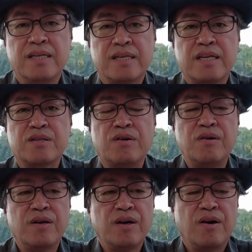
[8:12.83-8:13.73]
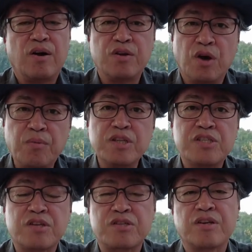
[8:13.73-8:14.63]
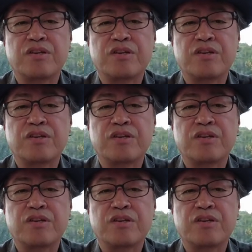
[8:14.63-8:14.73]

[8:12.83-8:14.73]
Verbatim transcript: 그래서 넘어지셨어요.